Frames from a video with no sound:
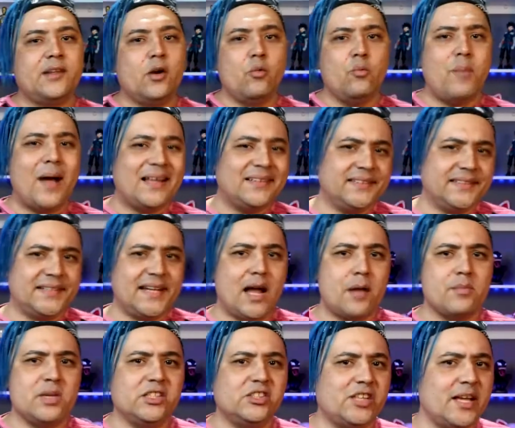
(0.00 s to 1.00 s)
então,
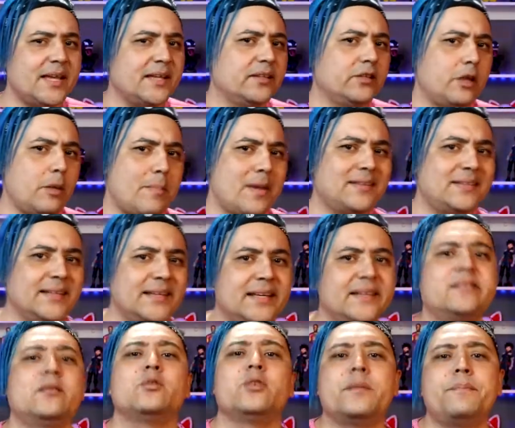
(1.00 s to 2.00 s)
basicamente é isso. É mais a
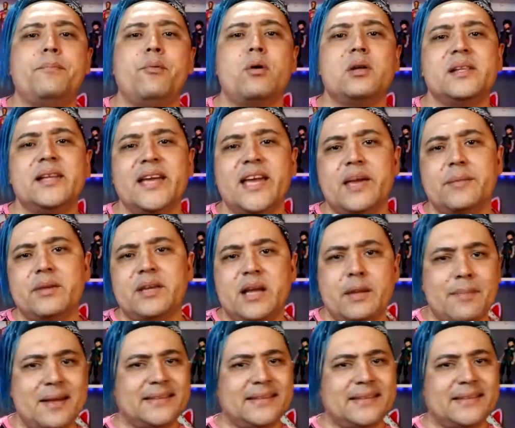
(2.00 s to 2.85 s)
questão da polêmica,